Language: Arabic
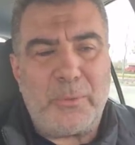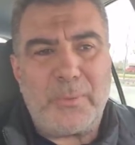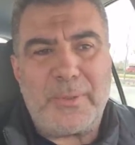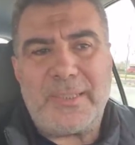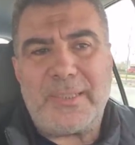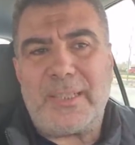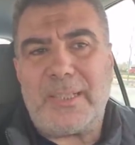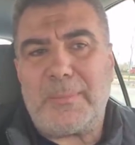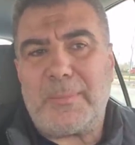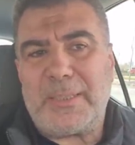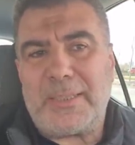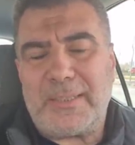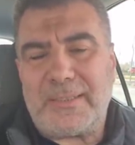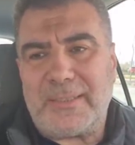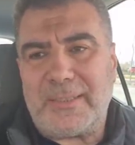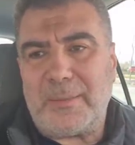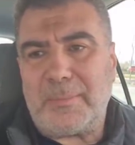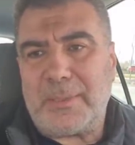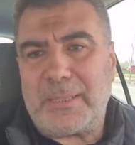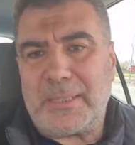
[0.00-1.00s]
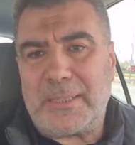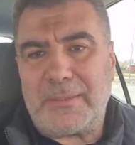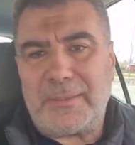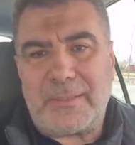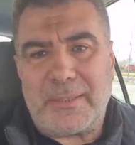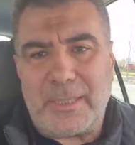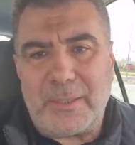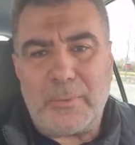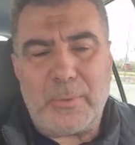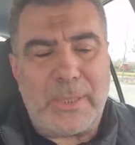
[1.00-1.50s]
وسلم تسليما
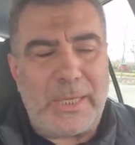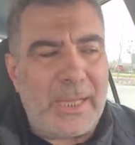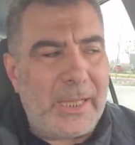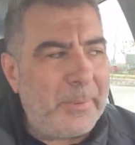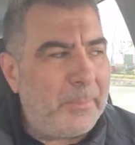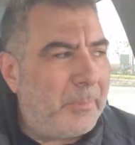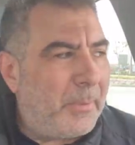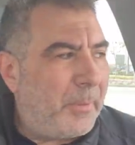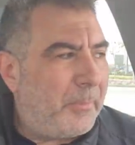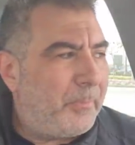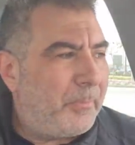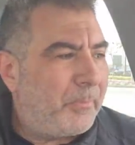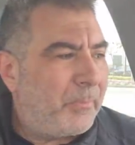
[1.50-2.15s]
كثيرا أيها الأحبة